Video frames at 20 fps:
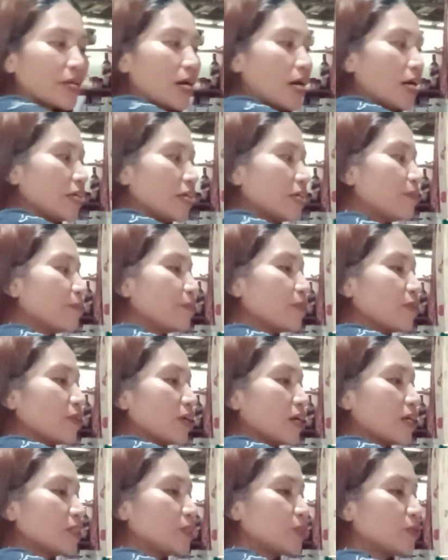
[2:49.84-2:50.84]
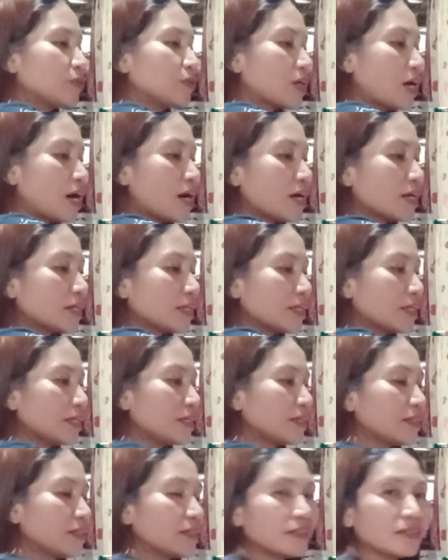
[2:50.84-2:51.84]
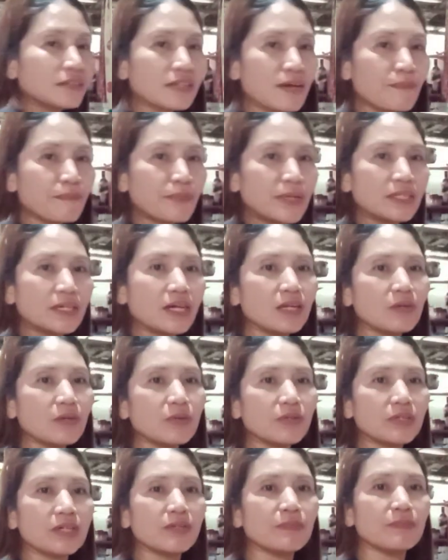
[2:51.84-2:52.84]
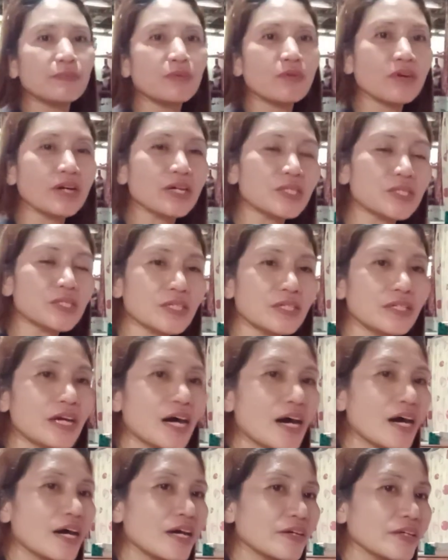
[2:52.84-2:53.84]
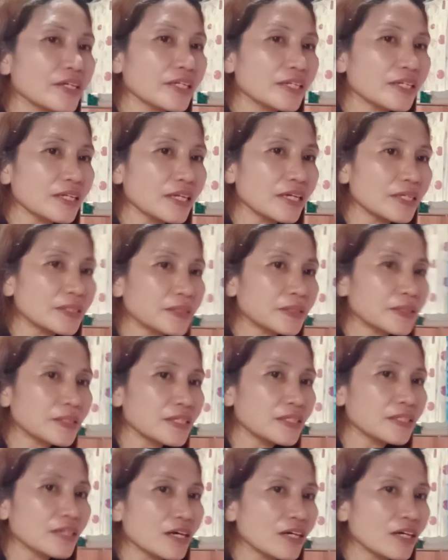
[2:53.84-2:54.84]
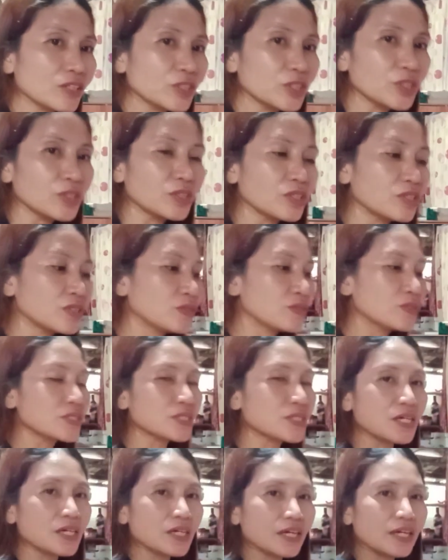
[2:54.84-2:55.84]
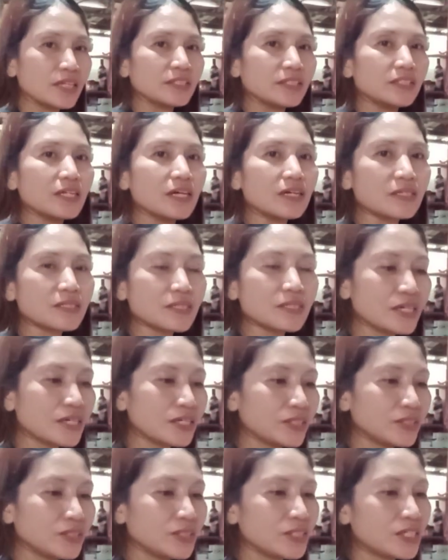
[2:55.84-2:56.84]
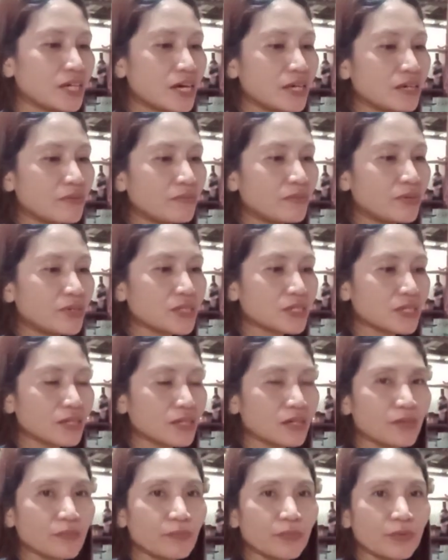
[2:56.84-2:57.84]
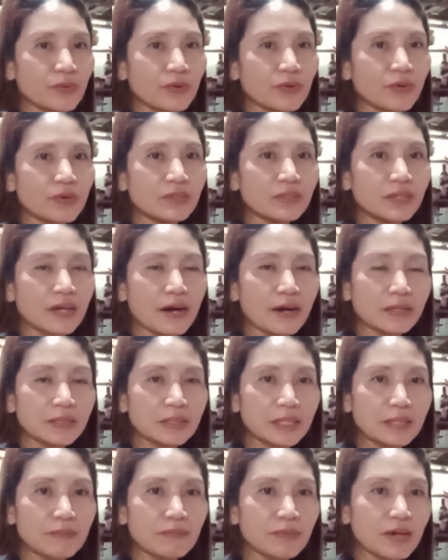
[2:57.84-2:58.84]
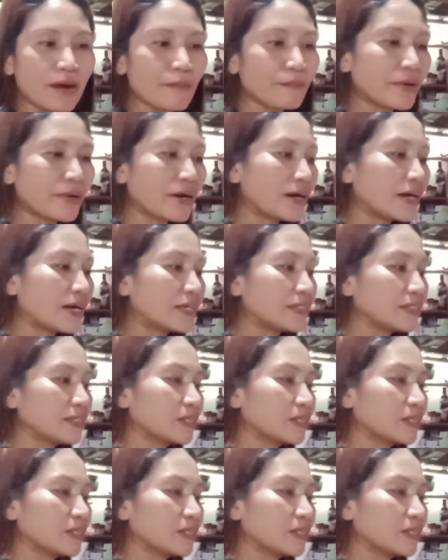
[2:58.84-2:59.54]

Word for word: Ayan po guys, yung aking napanalunan po kay Sir Harry Clint in action doon sa kanyang second year anniversary po ng Team Gapangan.